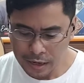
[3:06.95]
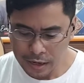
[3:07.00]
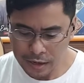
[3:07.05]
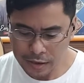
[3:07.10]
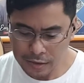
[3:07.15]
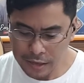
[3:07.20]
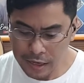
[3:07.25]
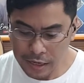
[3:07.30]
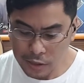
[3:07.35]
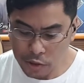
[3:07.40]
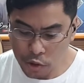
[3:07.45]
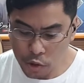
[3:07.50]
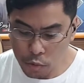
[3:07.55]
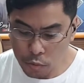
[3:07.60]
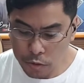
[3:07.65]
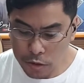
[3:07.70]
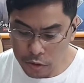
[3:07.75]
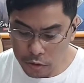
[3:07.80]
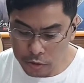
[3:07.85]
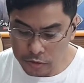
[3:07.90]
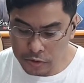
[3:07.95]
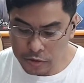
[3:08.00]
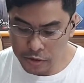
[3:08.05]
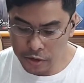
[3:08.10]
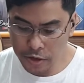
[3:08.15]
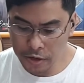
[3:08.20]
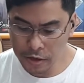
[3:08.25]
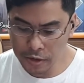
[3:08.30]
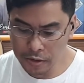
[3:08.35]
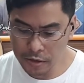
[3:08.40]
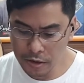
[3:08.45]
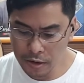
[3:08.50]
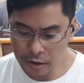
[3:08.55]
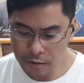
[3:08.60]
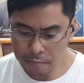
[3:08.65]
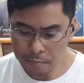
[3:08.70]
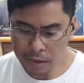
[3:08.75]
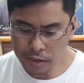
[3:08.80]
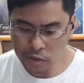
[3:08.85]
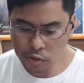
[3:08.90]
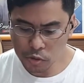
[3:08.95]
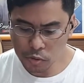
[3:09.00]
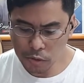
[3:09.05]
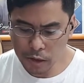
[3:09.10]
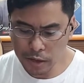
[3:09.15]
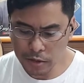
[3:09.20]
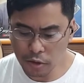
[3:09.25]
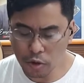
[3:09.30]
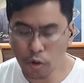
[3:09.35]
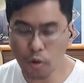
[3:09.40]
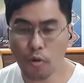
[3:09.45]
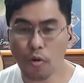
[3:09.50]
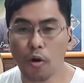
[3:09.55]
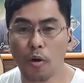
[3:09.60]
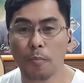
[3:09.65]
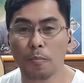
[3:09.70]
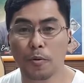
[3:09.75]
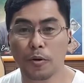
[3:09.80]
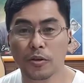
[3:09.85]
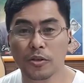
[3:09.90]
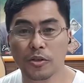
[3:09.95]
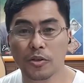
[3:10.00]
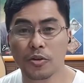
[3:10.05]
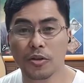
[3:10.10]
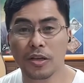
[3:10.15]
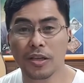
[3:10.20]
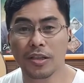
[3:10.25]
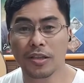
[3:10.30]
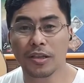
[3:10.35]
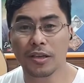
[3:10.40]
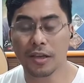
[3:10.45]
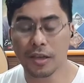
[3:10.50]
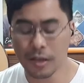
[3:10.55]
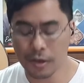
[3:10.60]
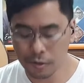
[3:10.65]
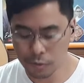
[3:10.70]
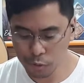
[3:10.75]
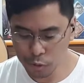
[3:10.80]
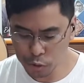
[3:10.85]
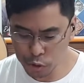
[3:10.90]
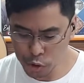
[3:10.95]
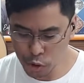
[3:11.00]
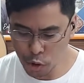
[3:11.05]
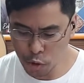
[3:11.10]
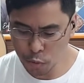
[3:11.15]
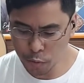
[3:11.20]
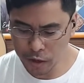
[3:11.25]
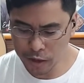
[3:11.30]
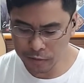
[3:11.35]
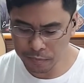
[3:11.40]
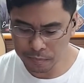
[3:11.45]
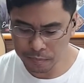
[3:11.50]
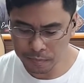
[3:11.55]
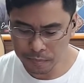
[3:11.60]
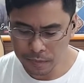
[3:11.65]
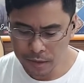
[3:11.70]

Indeed, you were concerned, but you had no opportunity to show it.